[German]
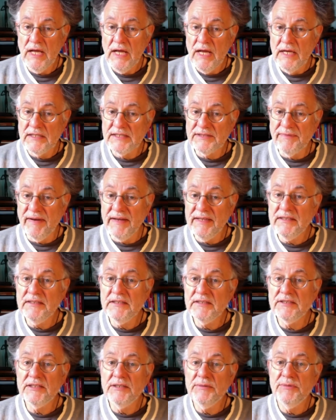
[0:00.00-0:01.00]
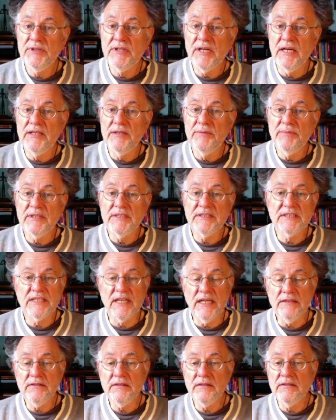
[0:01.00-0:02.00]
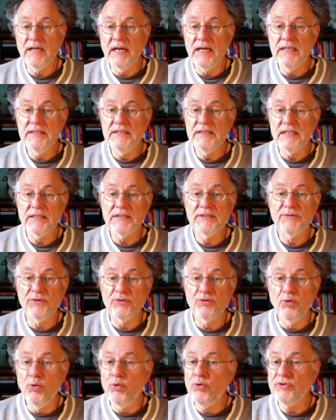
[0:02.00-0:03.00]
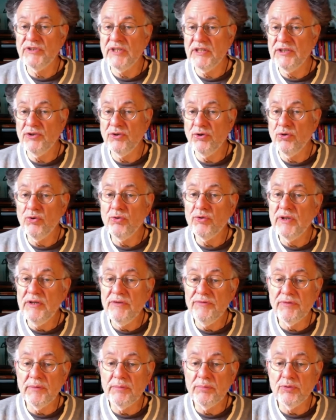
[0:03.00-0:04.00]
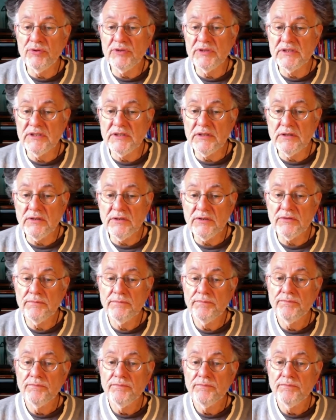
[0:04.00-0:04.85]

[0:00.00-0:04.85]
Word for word: Zweitens, die mit einem riskanten Einsatz von Hochtechnologie verbunden sind.